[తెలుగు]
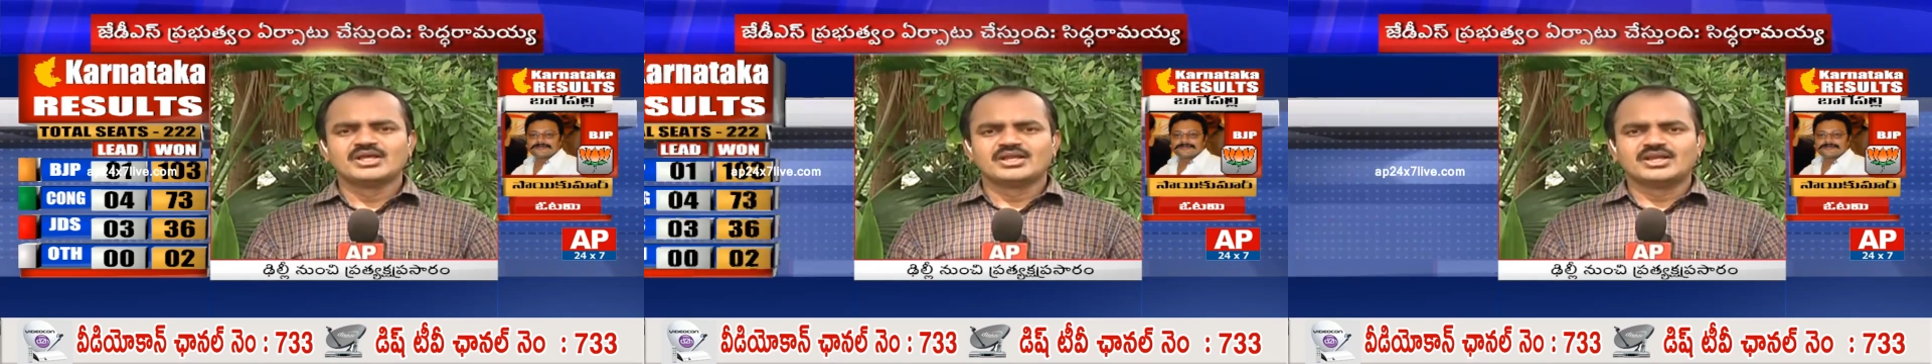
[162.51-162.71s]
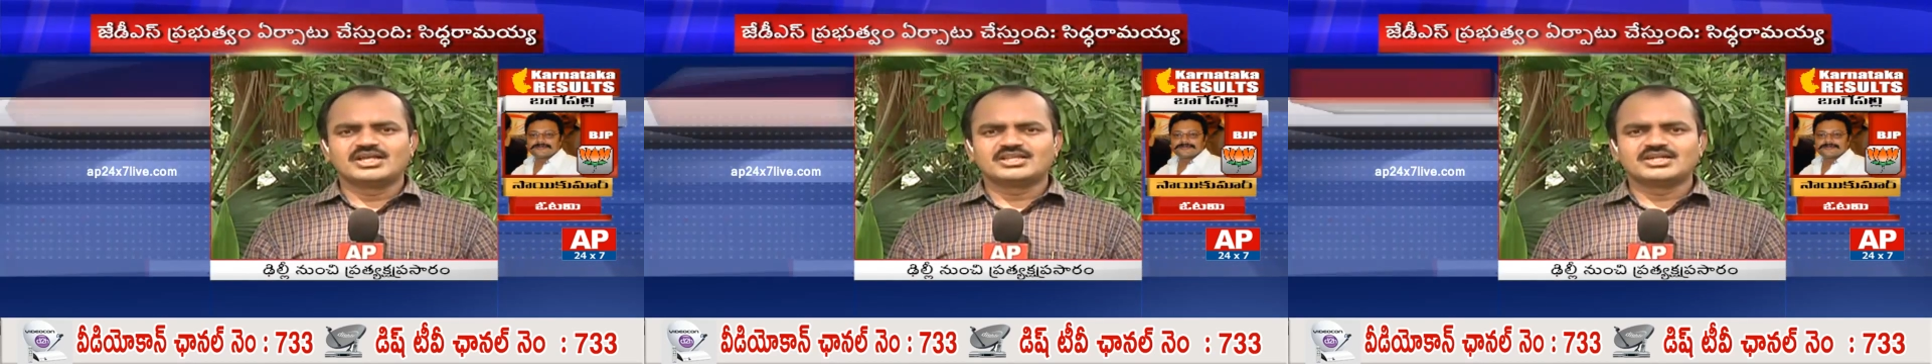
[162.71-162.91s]

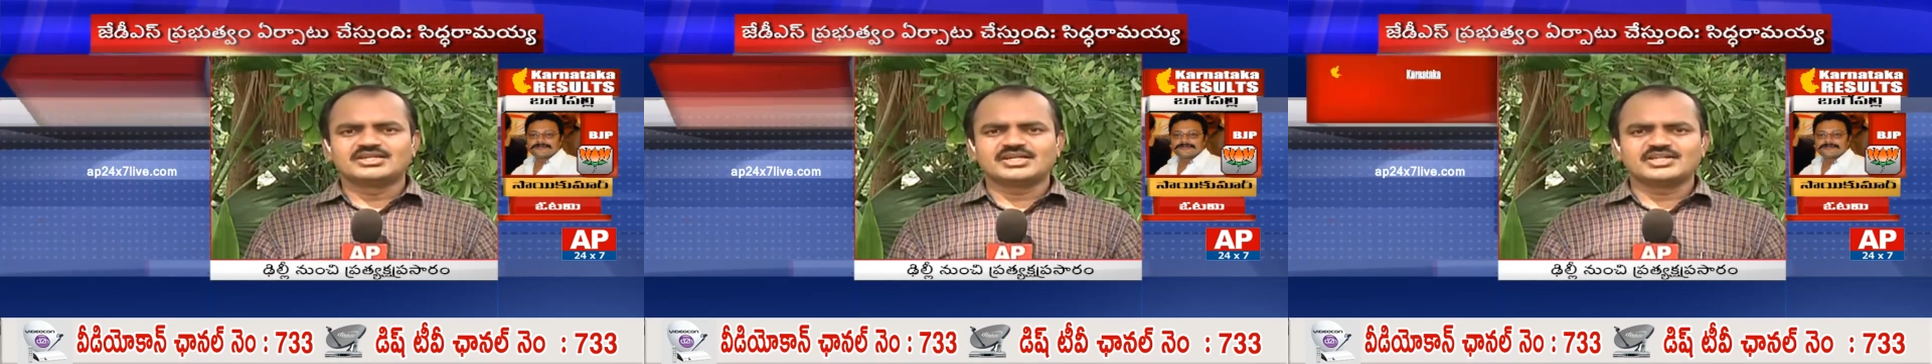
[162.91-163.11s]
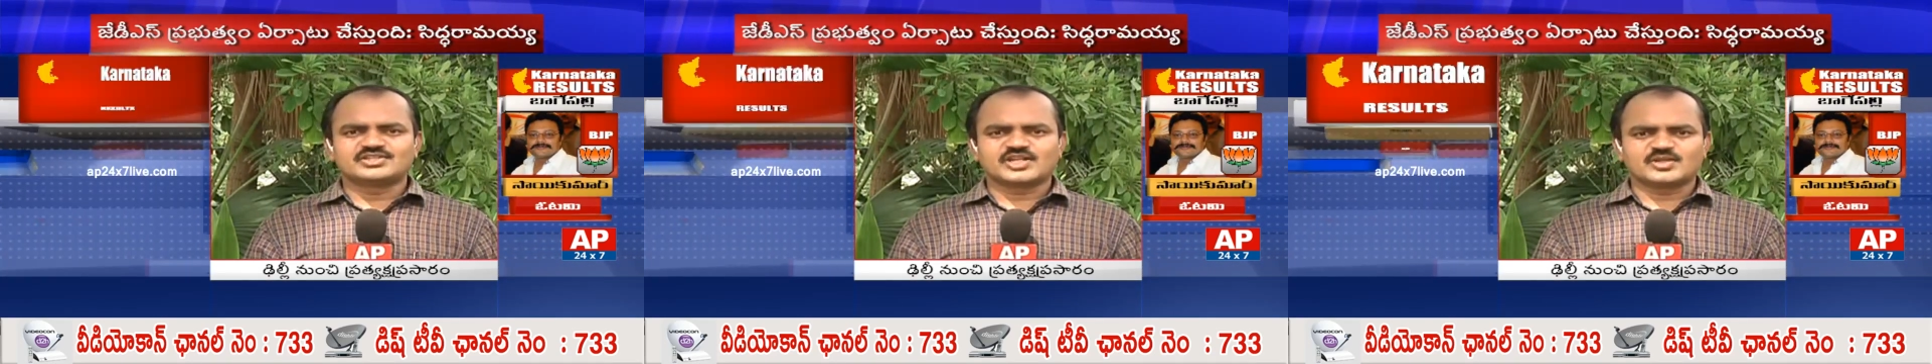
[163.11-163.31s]
లేదంటే
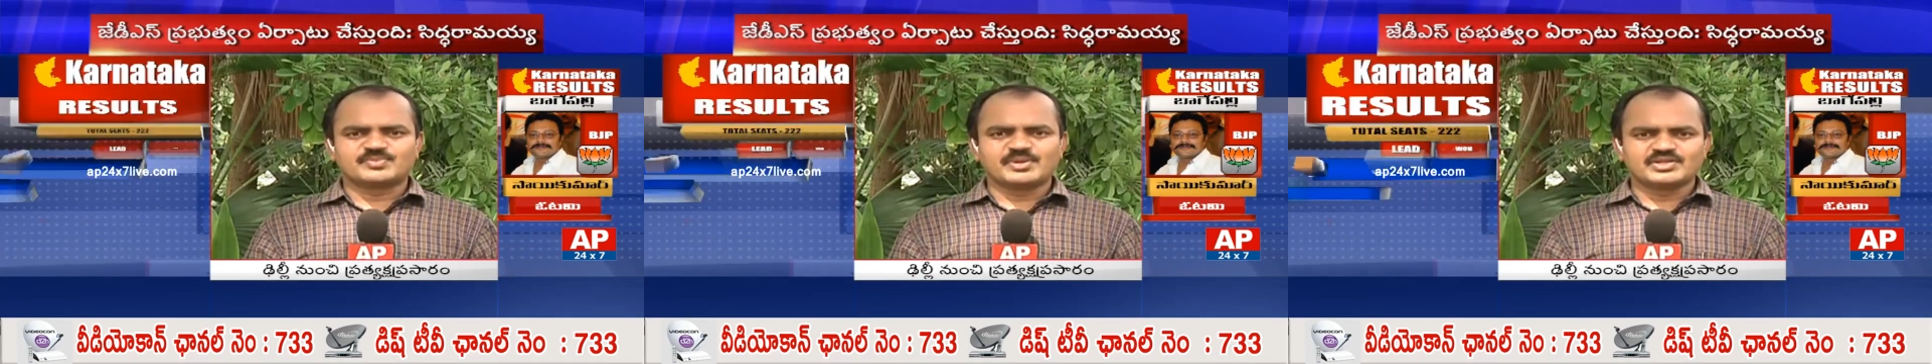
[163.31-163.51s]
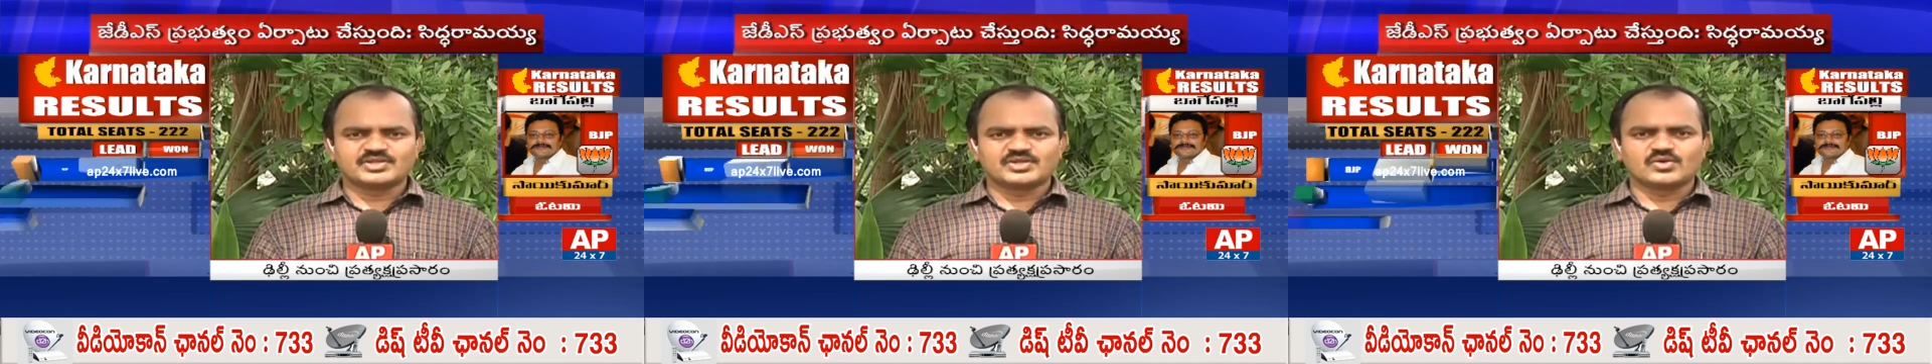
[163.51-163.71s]
ఈ
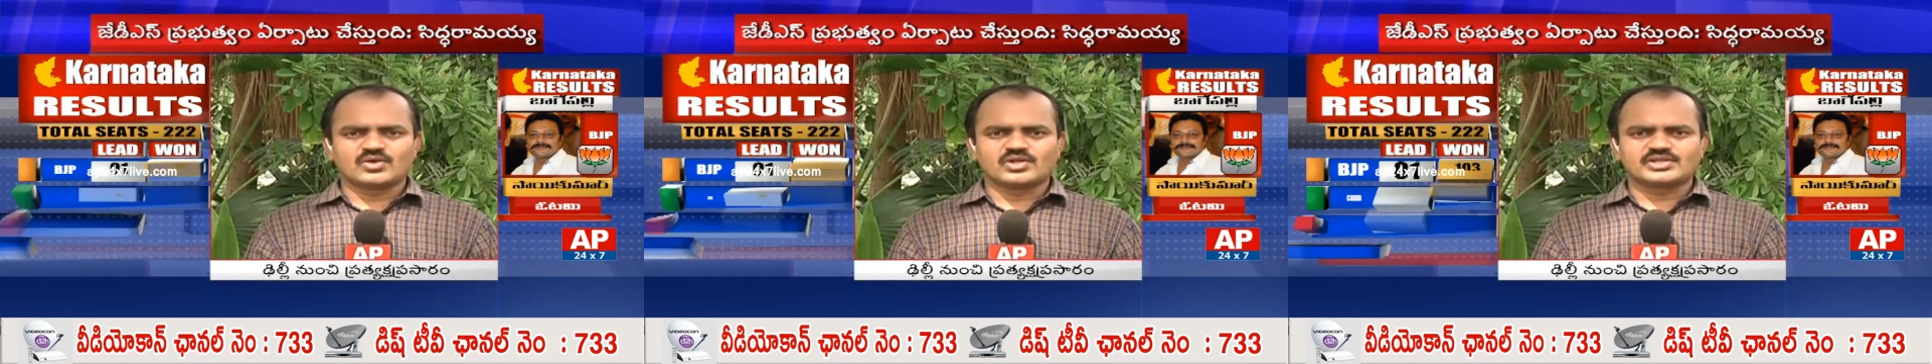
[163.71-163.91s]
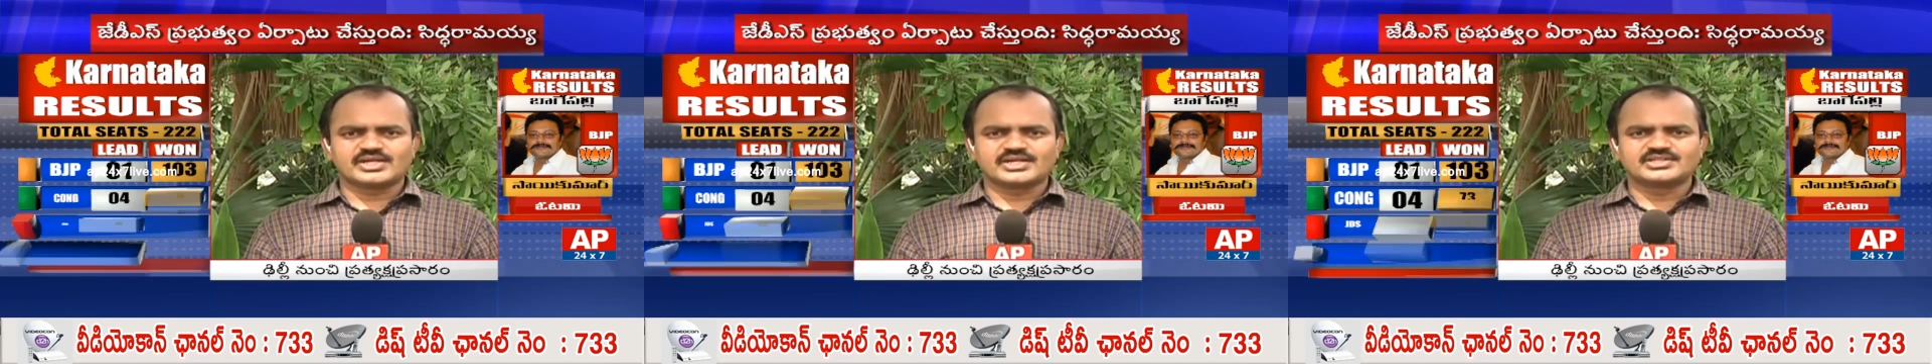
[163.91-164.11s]
సస్పెన్స్ను
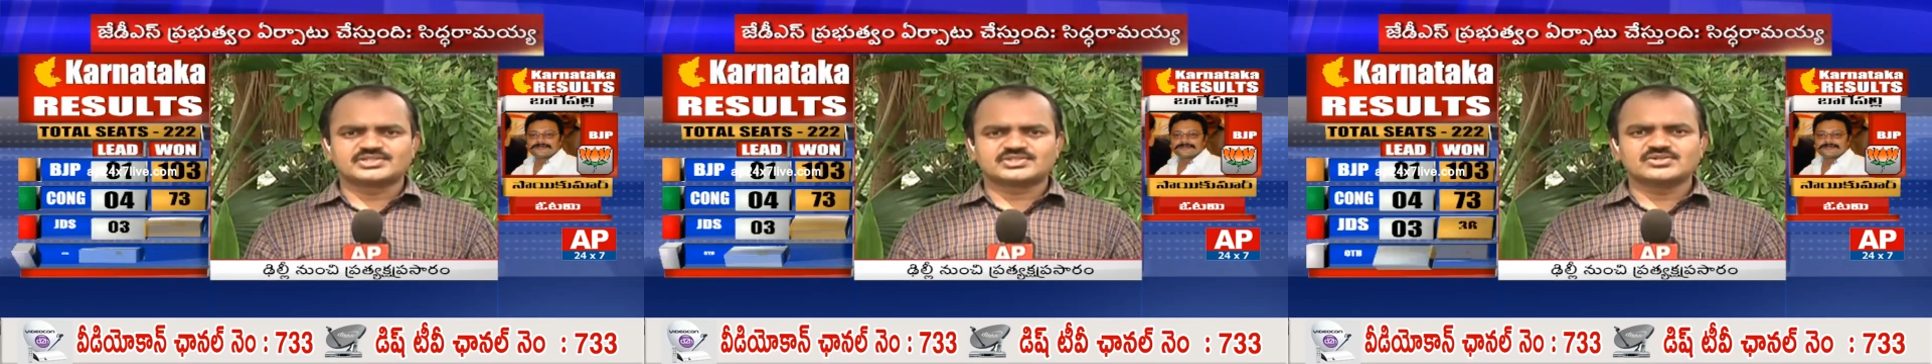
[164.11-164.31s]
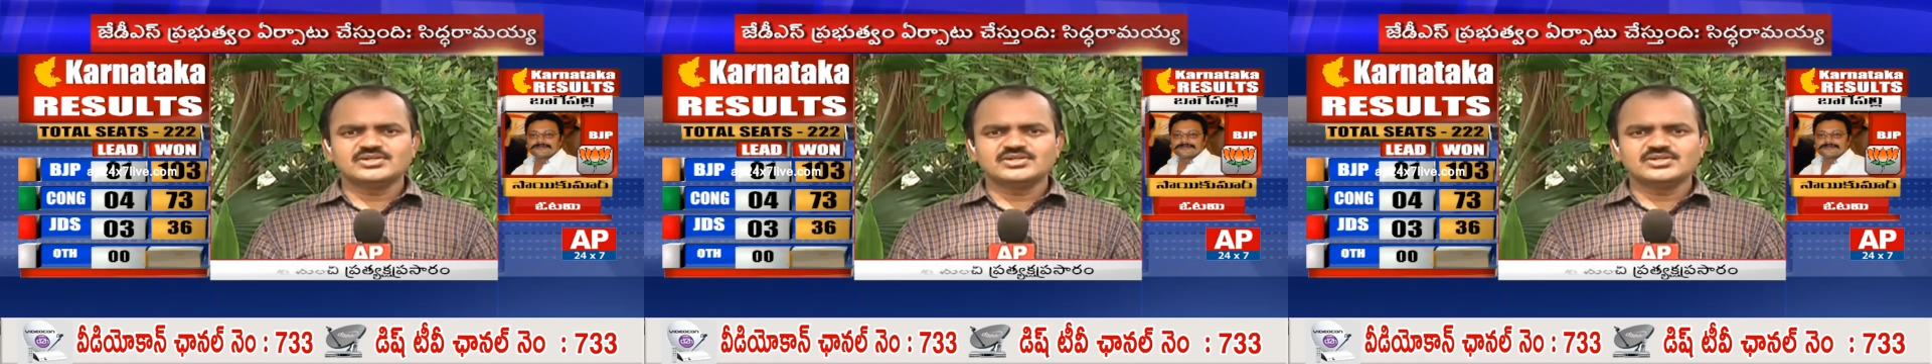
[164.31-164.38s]
కొనసాగిస్తూ